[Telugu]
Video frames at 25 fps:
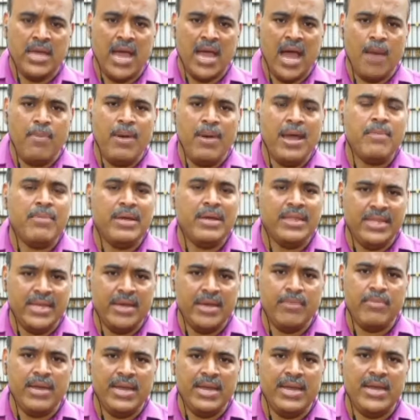యాభై మంది
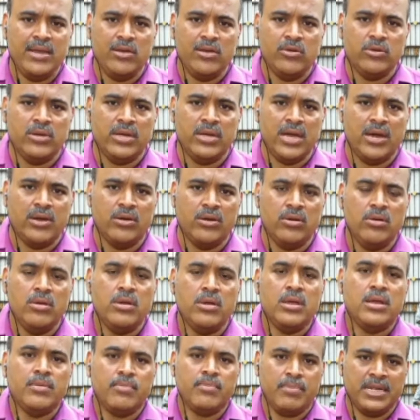ఎమ్మెల్యేలు ఉన్నారు
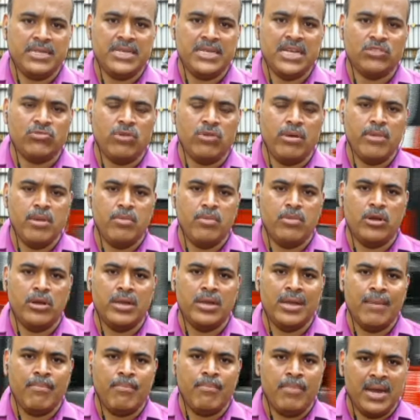ప్రజాస్వామ్యంలో
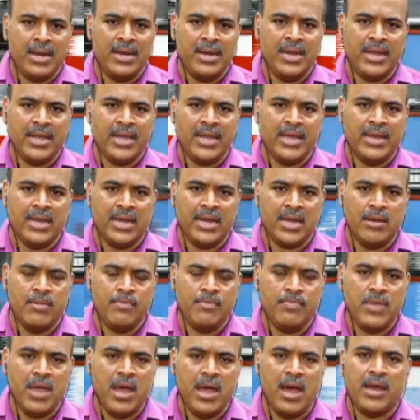నంబర్లే
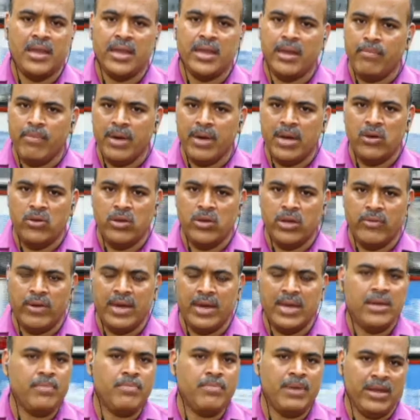కీలకం ఆ నంబర్లు ఉన్న
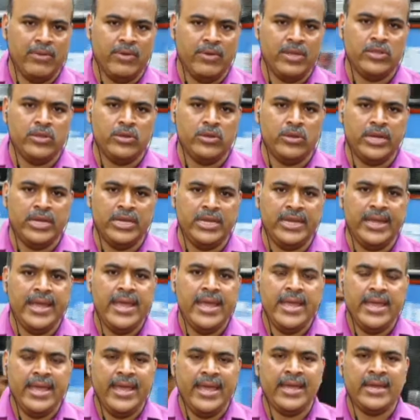వాళ్ళే బలవంతులు అని
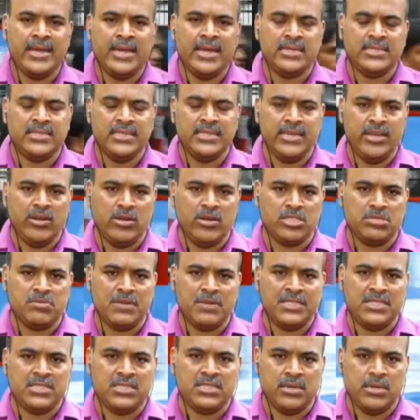ఏక్నాథ్ షిండే ఒక
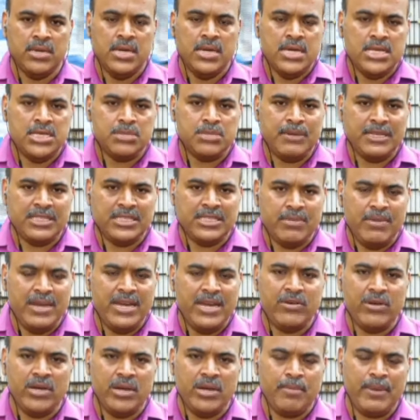స్పష్ట
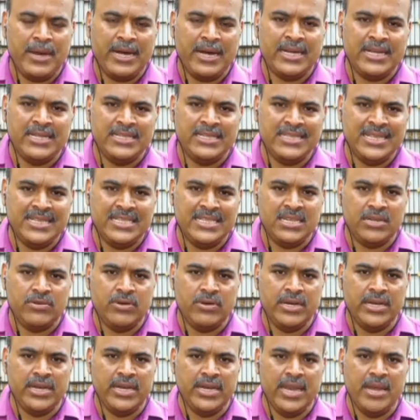స్పష్టమైనటువంటి ప్రకటన
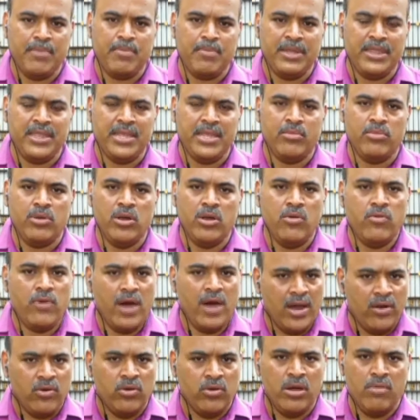చేసినటువంటి నేపథ్యంలో
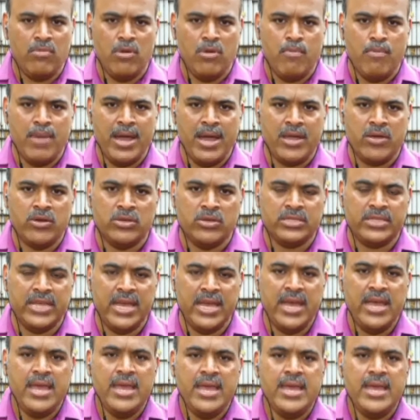వారు కూడా ముంబైకి వస్తే